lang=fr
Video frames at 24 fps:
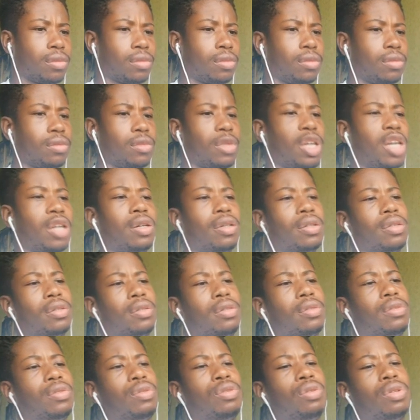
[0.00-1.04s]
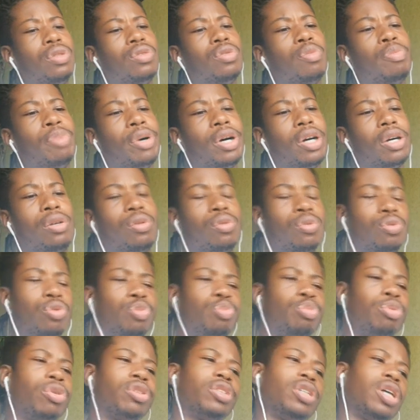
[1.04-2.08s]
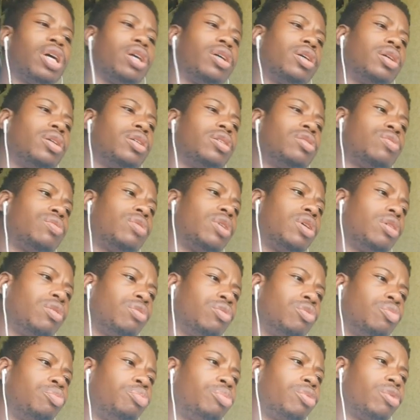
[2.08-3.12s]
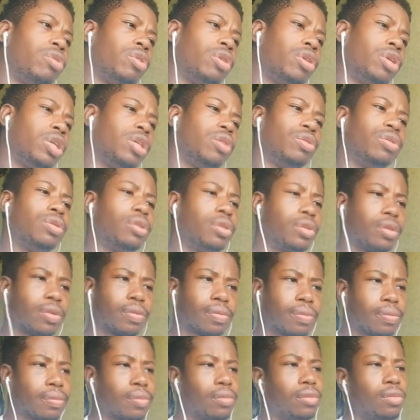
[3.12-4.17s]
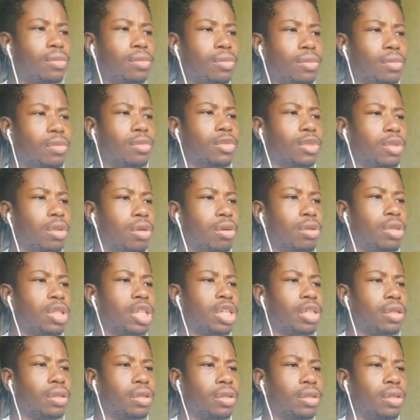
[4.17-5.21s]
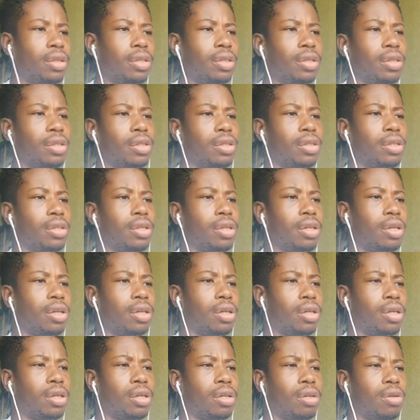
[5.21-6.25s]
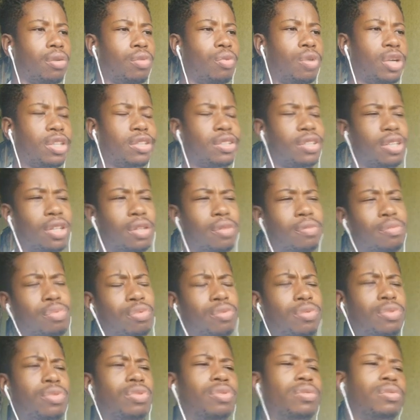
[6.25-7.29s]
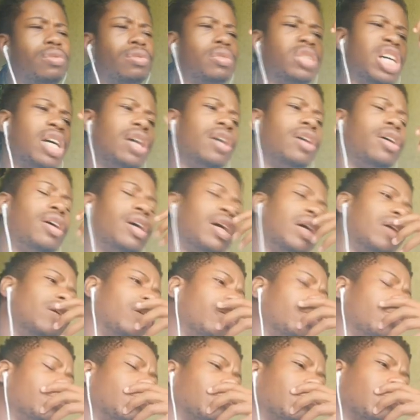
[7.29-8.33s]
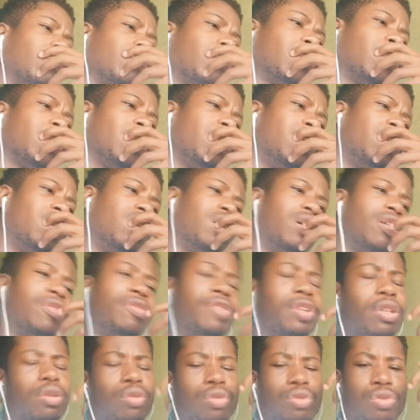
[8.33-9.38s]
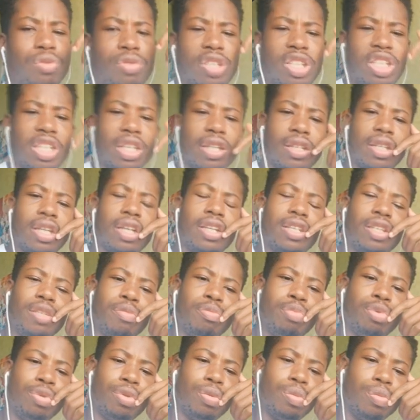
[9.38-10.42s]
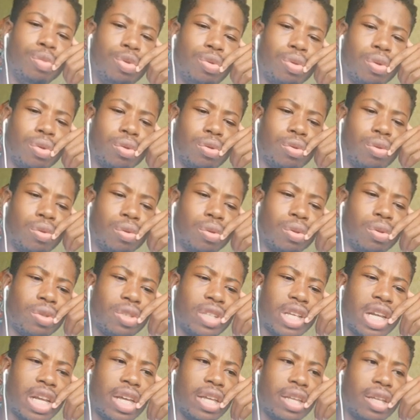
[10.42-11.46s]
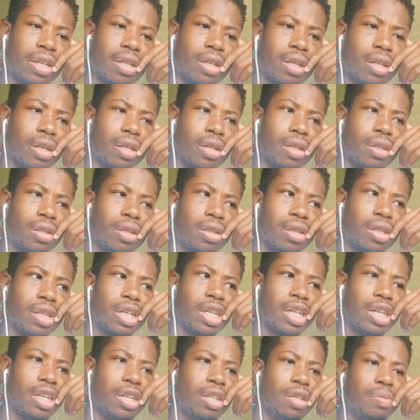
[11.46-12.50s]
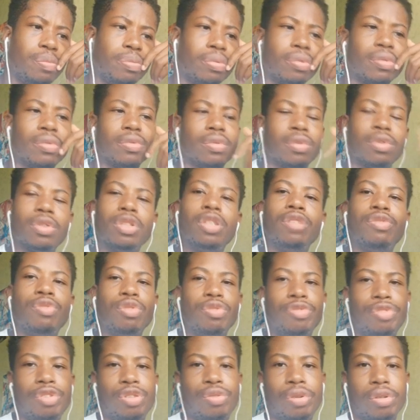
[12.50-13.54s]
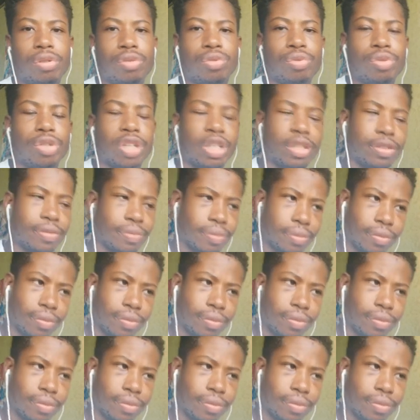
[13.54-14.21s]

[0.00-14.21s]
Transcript: D'accord. Du coup, ils n'ont pas un compte pour chacun, ils ont un compte pour euh, les deux. Ok. Euh, ouais, c'est un bon son. Alors, en fait, le souci, c'est que dès le début, je me suis rendu compte que ça allait être un clip, niveau visuel en tout cas,